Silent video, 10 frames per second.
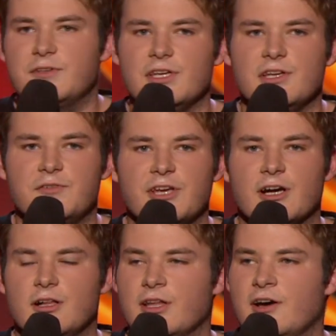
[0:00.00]
в Киев
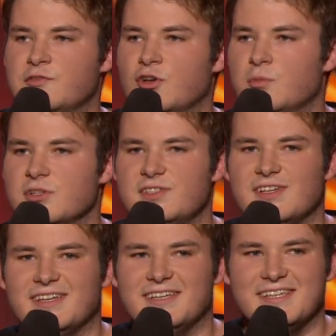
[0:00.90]
ехал на автобусе,
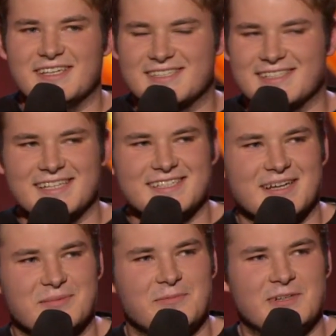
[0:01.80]
и, знаете,
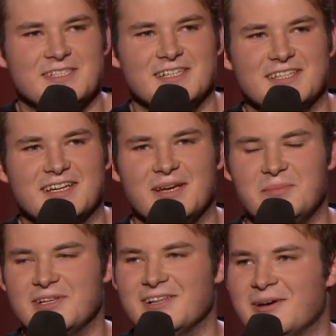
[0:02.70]
ко мне подсела такая
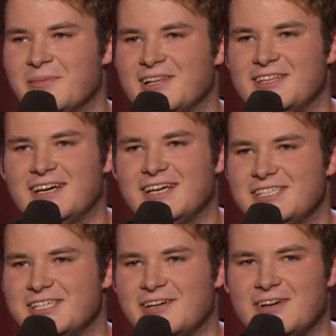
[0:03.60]
милая, молодая,
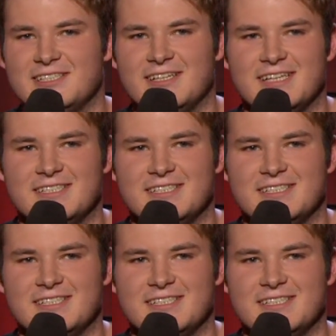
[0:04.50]
очаровательная